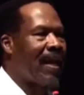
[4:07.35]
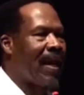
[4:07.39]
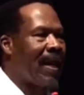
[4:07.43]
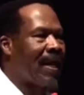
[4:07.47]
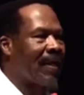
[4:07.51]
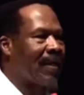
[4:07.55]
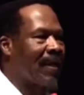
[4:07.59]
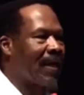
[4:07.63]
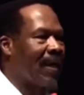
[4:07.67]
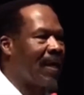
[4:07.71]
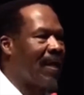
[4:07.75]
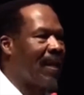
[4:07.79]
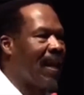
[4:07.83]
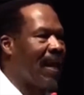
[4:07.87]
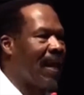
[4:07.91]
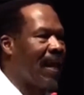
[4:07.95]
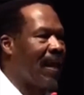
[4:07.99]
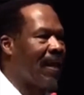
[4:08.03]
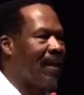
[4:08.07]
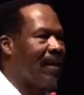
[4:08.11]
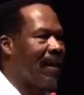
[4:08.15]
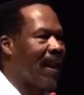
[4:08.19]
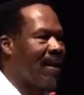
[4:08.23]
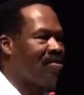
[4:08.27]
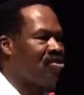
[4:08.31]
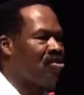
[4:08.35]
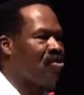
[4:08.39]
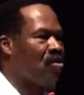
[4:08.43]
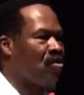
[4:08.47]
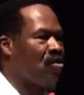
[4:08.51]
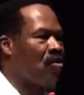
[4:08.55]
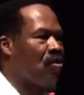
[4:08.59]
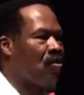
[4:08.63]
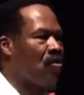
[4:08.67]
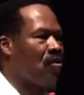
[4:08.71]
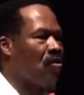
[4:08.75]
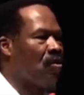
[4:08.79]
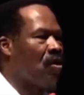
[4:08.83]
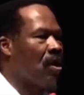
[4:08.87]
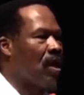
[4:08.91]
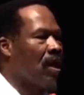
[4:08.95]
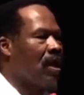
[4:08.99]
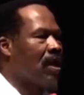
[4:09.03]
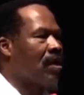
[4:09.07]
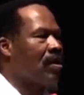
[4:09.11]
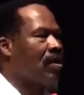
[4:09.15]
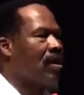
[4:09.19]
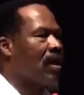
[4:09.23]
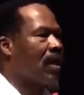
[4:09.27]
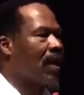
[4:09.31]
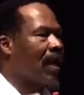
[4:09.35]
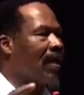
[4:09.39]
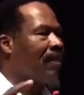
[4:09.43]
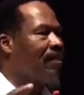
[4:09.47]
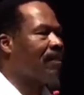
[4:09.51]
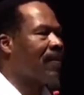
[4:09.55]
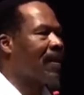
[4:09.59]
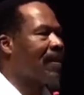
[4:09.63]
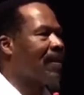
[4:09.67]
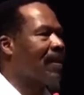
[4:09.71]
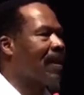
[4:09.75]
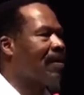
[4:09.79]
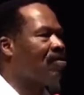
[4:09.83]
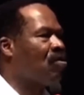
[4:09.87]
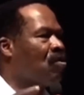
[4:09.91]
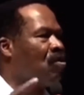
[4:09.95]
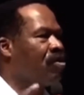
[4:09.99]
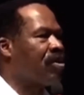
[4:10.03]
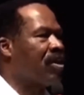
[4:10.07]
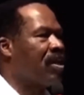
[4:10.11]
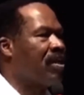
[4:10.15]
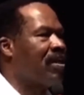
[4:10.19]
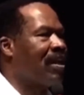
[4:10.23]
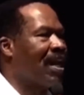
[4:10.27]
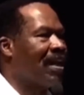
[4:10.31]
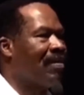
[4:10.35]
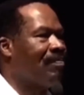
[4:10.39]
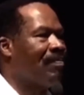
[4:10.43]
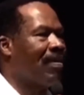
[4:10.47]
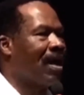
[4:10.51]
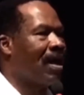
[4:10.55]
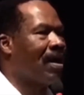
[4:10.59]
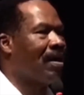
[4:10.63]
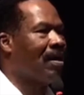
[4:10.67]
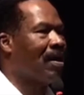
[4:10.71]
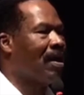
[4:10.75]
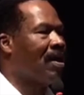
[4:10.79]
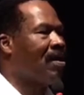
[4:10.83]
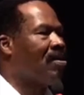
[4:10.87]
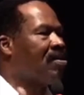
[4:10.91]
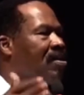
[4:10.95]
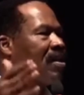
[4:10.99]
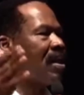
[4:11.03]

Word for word: leurs relais nationaux de répéter quotidiennement